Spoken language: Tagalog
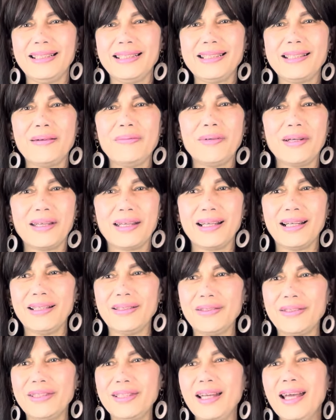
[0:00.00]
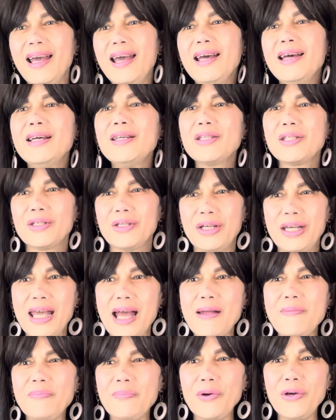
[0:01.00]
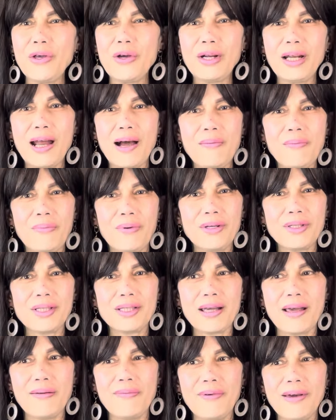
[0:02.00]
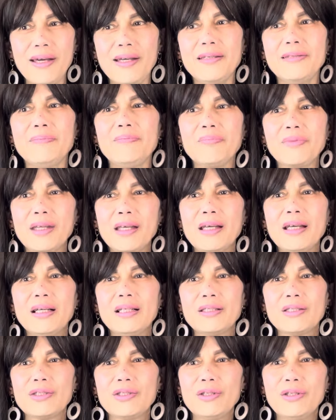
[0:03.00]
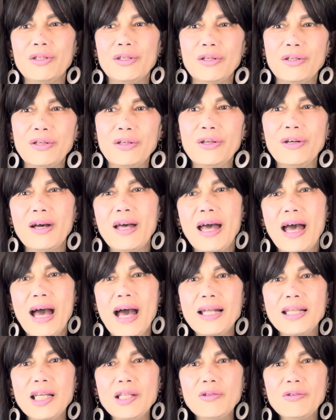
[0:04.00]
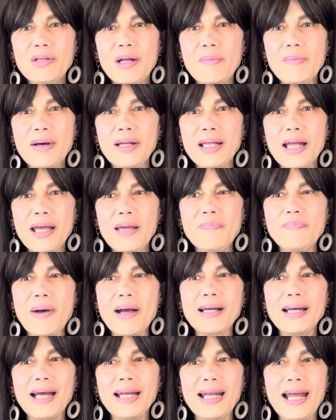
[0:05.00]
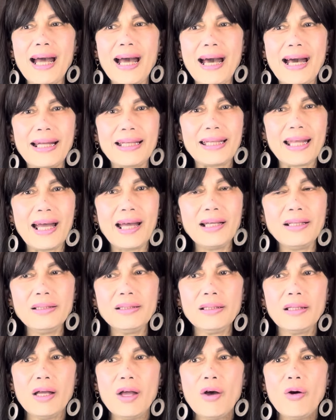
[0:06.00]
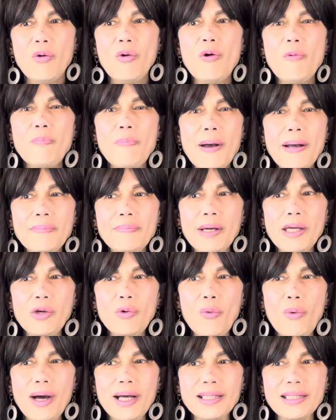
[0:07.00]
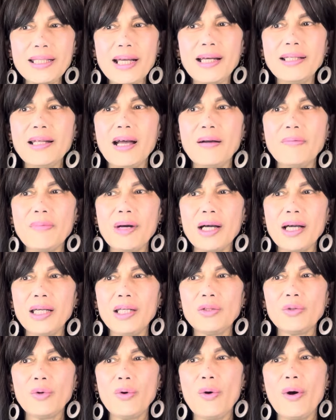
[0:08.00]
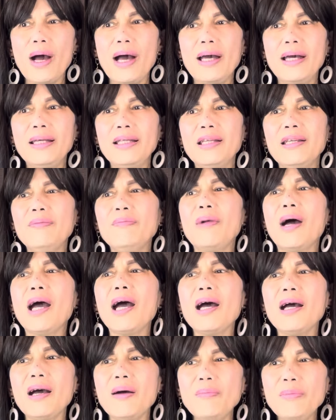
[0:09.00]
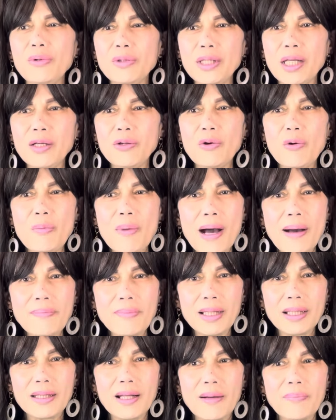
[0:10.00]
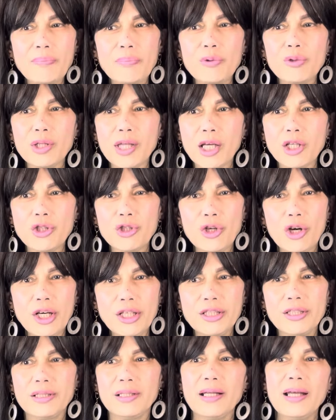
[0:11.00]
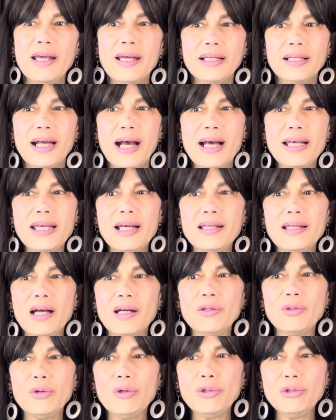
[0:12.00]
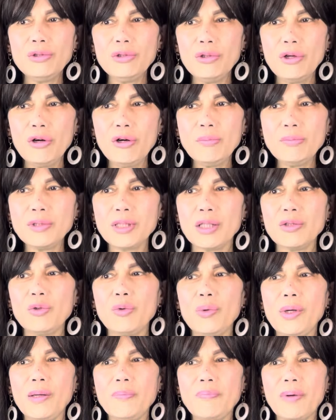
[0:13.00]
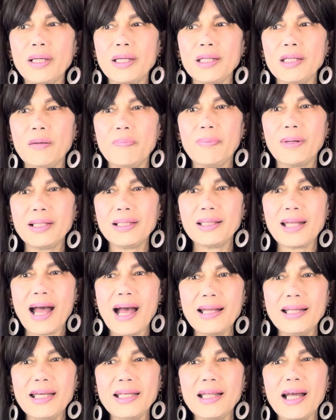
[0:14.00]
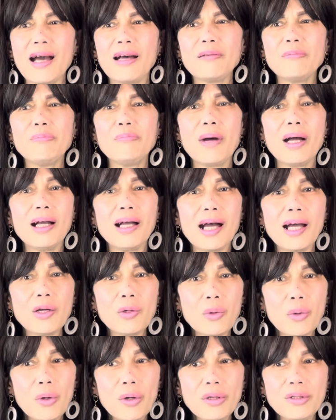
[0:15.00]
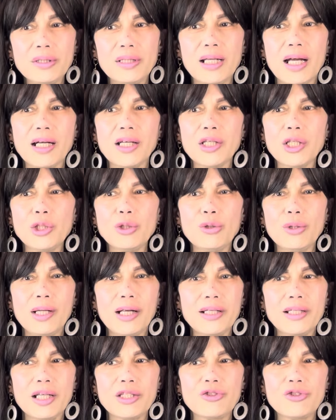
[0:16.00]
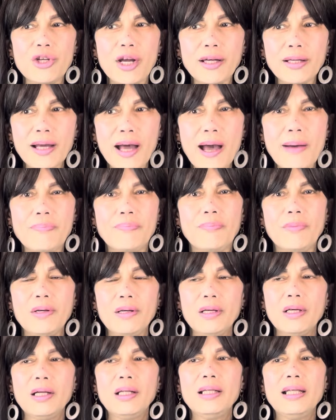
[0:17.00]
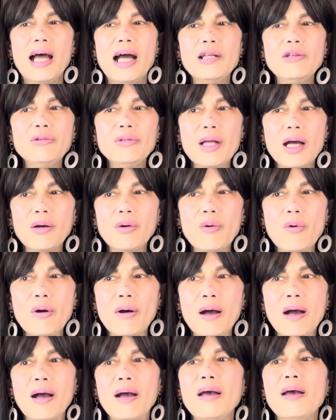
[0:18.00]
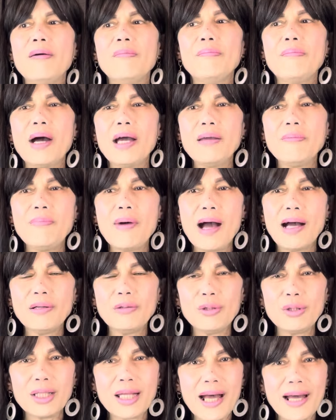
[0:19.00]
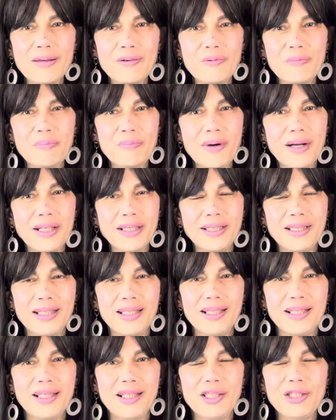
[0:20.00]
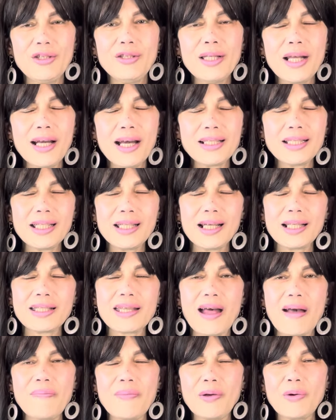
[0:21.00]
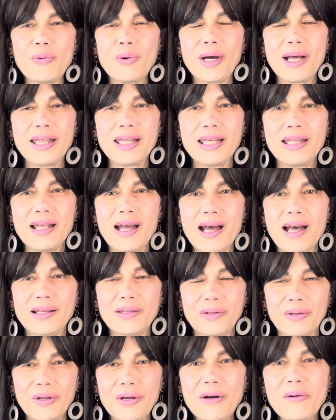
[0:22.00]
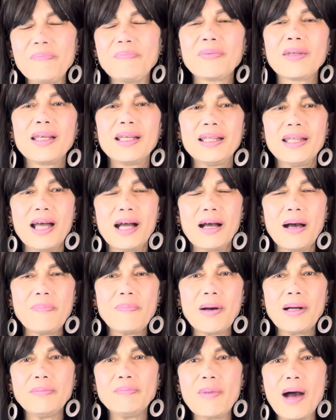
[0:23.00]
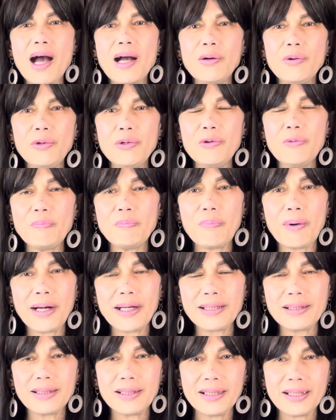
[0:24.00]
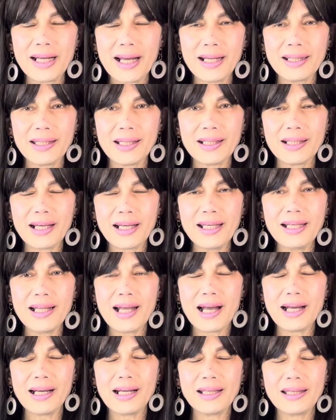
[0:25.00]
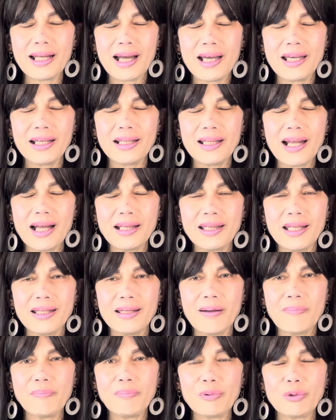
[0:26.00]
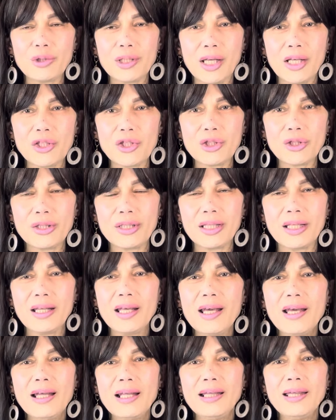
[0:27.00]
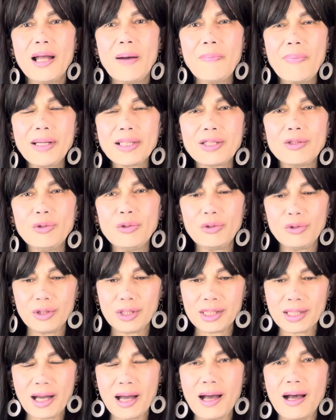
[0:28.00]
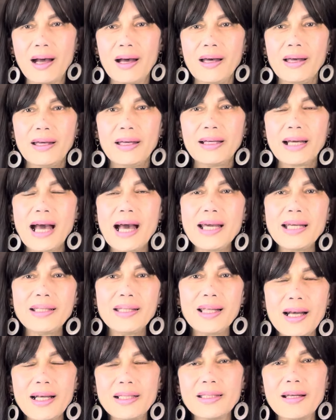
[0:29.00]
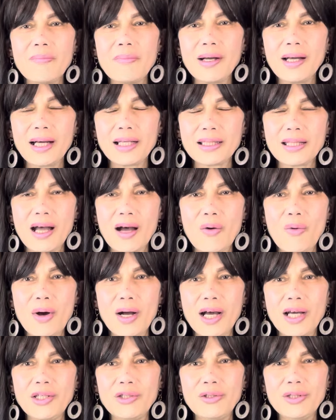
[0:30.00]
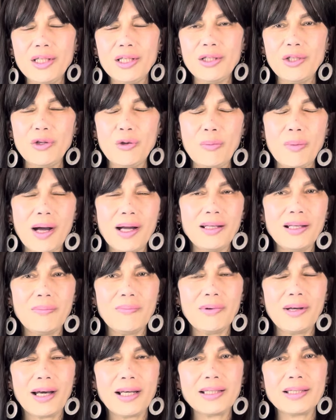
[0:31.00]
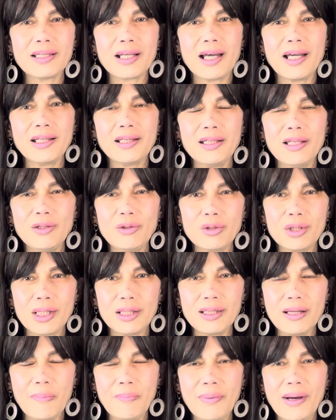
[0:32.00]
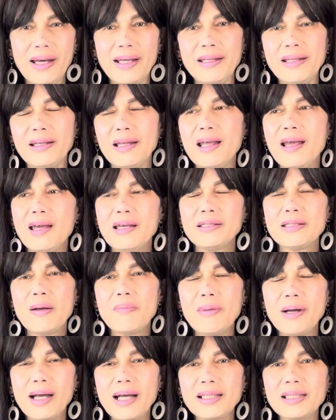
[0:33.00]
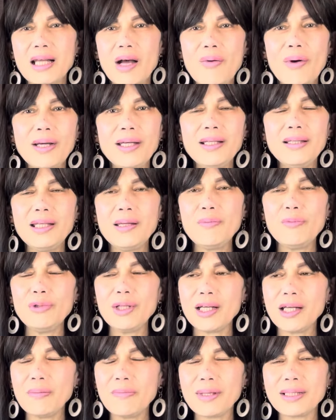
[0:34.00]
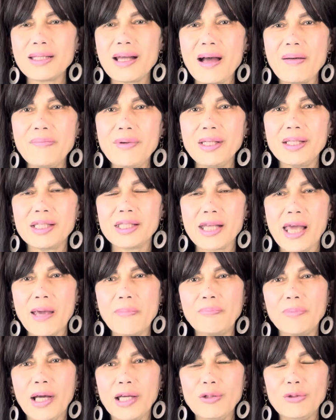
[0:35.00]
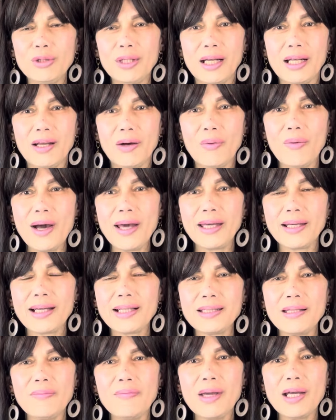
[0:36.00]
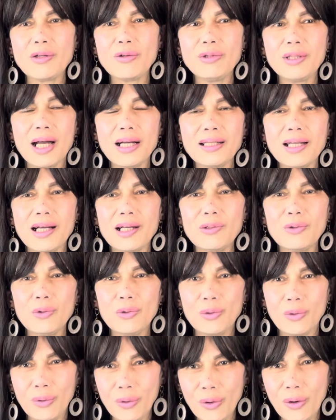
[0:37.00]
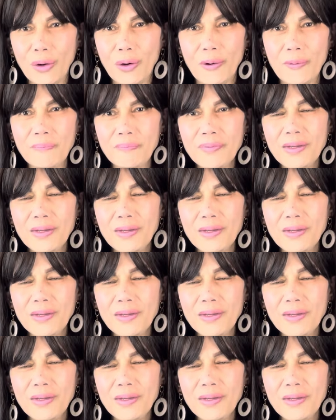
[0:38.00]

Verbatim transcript: Sabay ganun. So, yan po yung number 7. So, at ito naman ay pangkalahatan upang maiwasan ang mga ito at makakabuting gumamit ng proteksyon gaya ng kondom sa tuwing pakikipagtalit at magkaroon ng regular na check-up lalo na kung may bago tayong partner. Yun na nga sinasabi ko kanina, no? na kapag bago yung partner natin, kailangan natin ng proteksyon. Labas doon sa kahit nga sa mag-asawa ngayon, hindi nyo ba alam guys, kahit dito sa Japan, sa mag-asawa, hindi mo na rin masabing safe kayong dalawa eh. Kasi meron nang nagluluko.